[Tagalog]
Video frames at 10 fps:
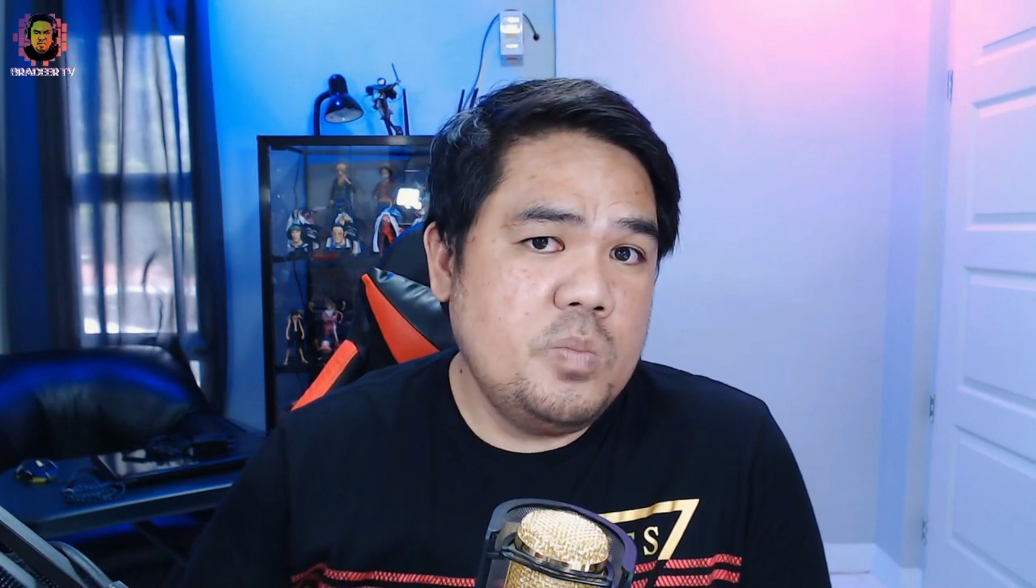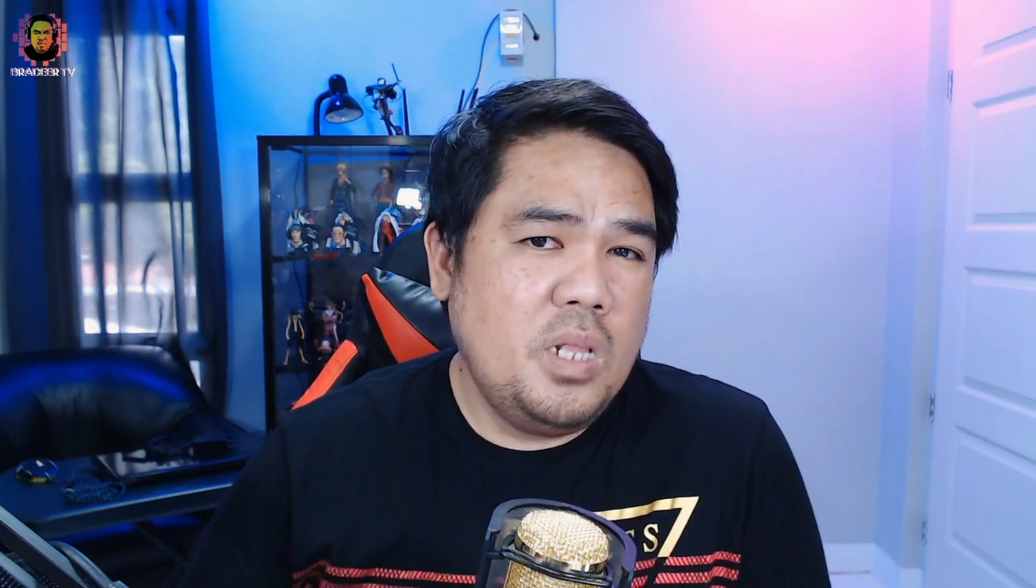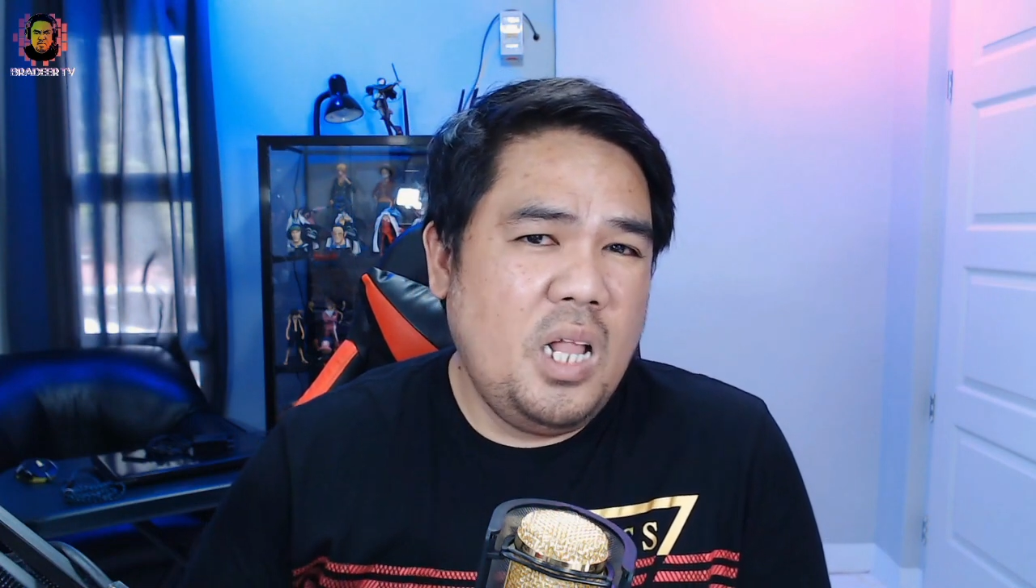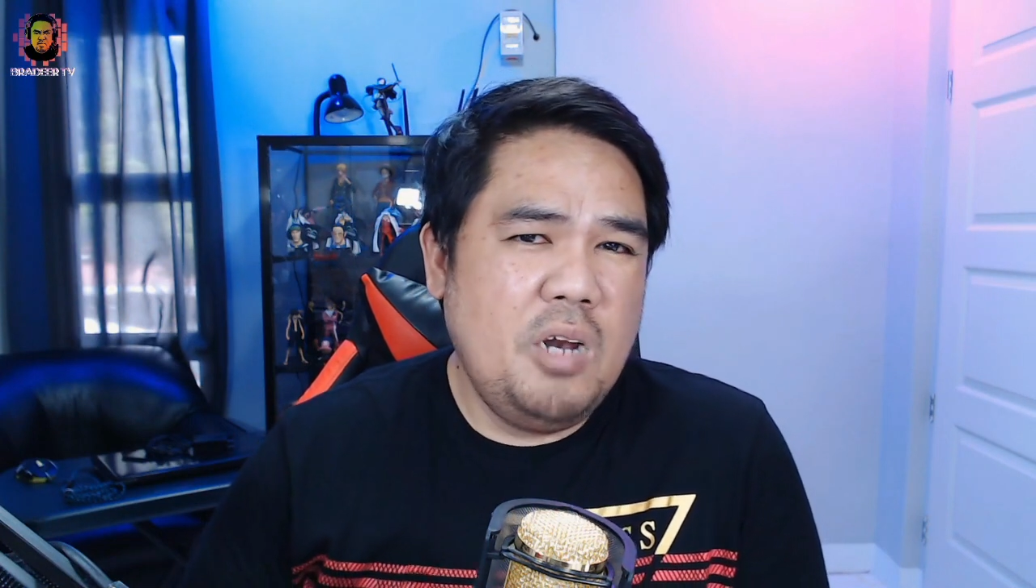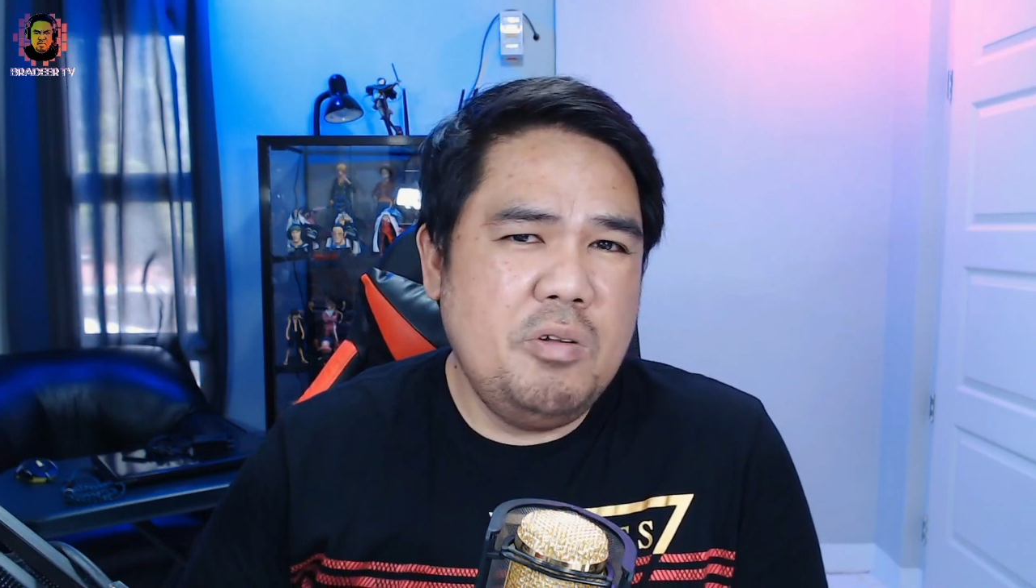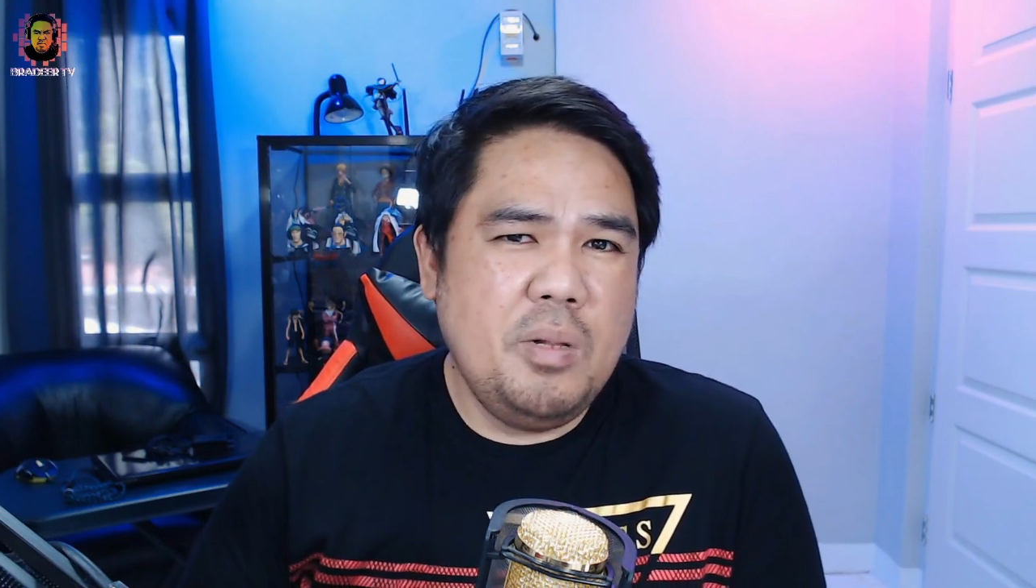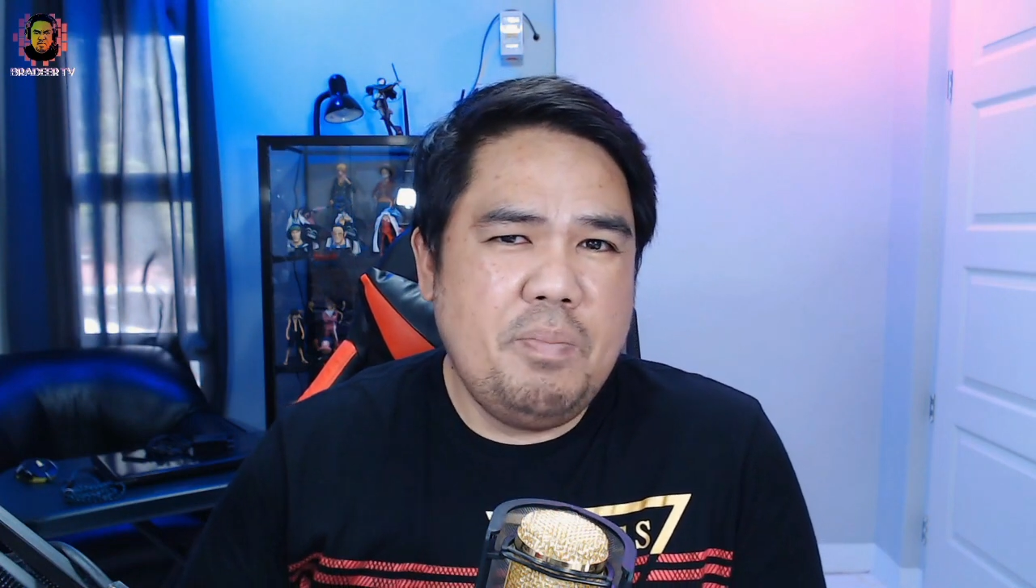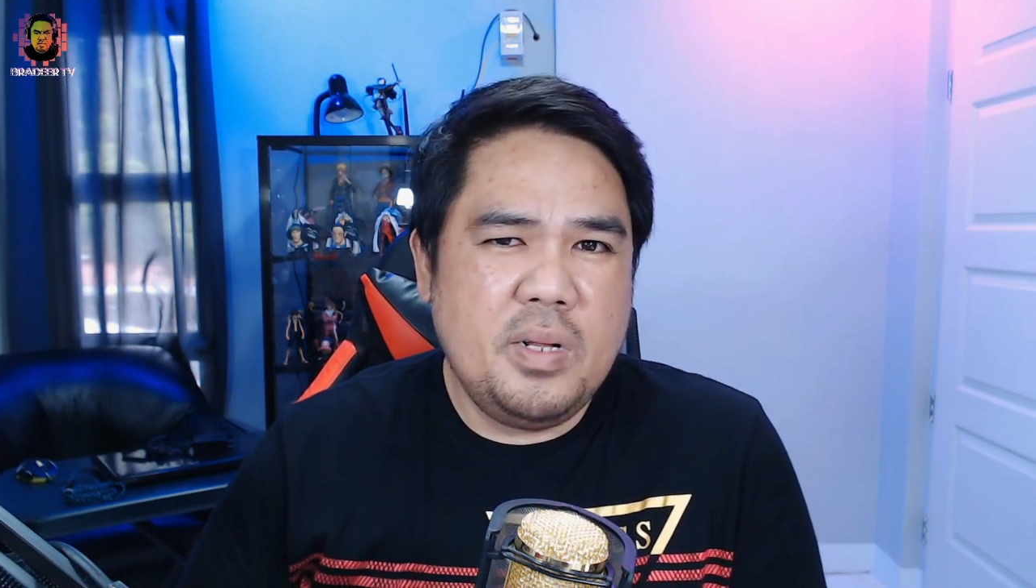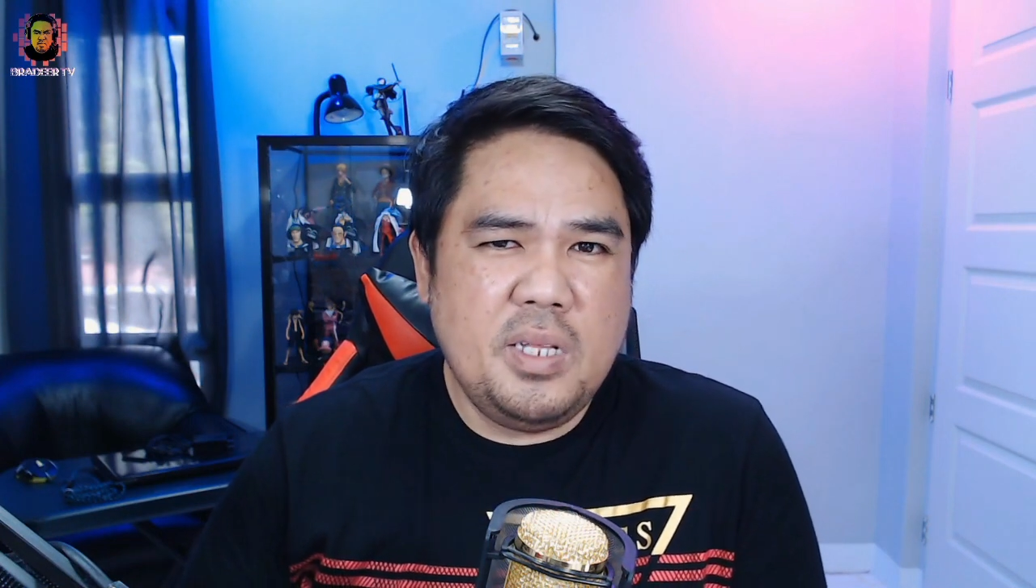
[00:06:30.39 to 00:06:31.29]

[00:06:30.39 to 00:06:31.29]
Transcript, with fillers: Lalo na pag